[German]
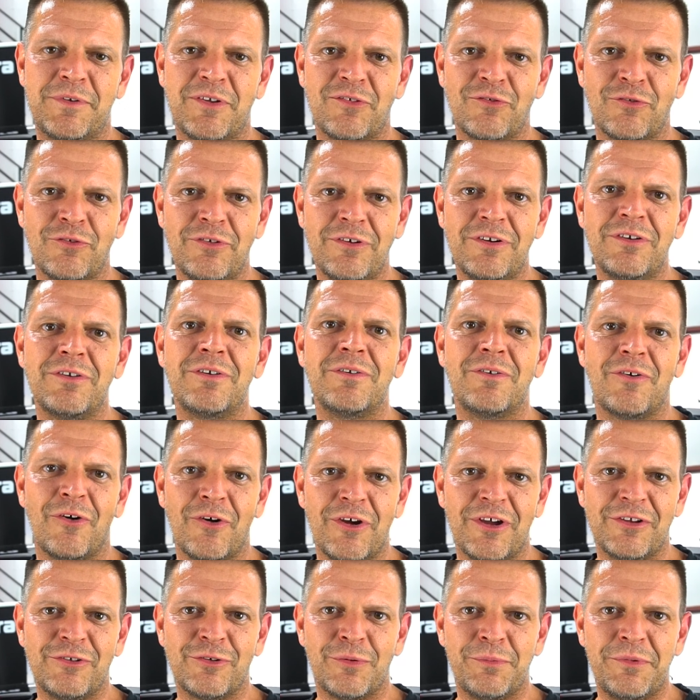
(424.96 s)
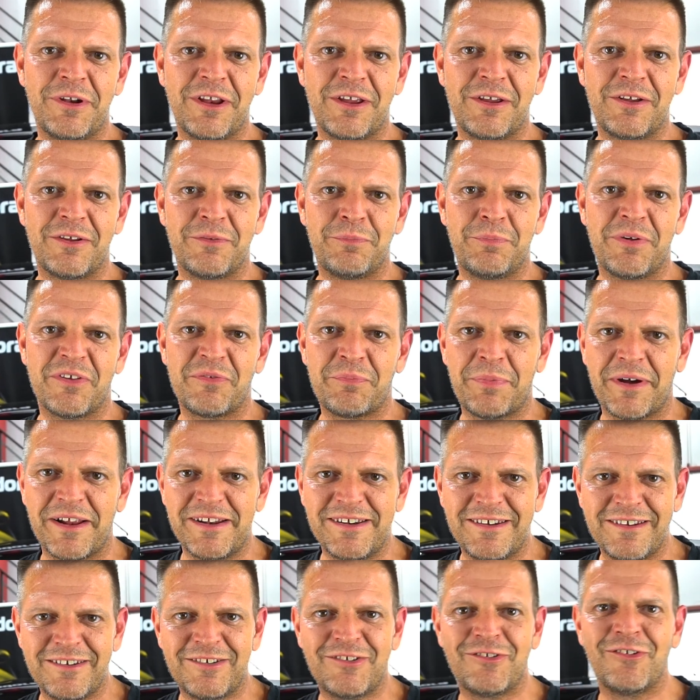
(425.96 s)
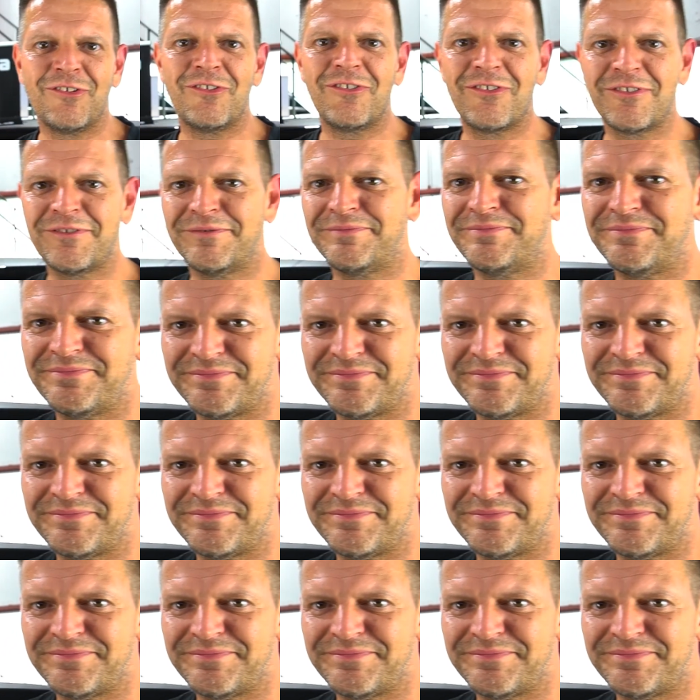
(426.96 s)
gesund. Euer Dominik. Bis bald. Tschüss.